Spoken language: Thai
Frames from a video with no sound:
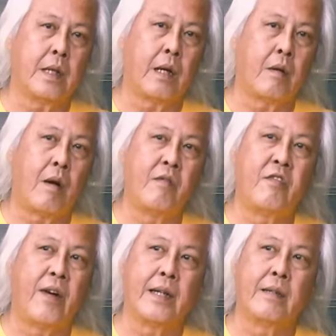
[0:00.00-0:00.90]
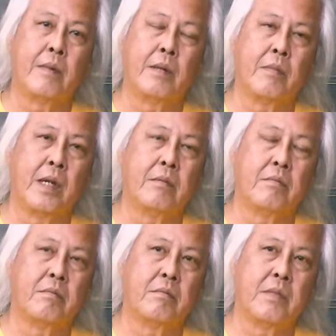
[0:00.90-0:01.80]
แต่ความฝันมันมัน
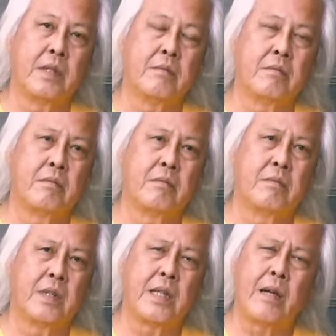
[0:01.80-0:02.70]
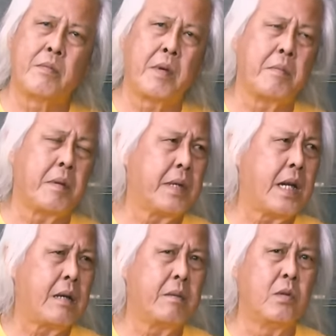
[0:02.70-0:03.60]
มันมันแทบเป็นไปไม่
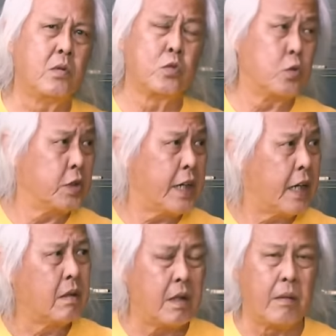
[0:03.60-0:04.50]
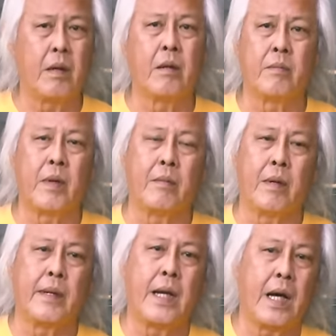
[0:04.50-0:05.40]
ได้เพราะลงทุนเยอะเข้าใจไหมมันเป็นไป
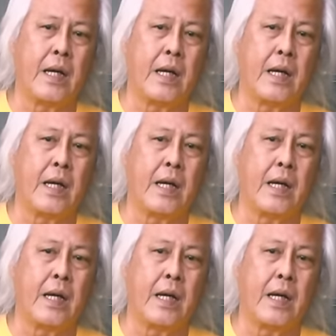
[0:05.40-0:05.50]
ไม่ได้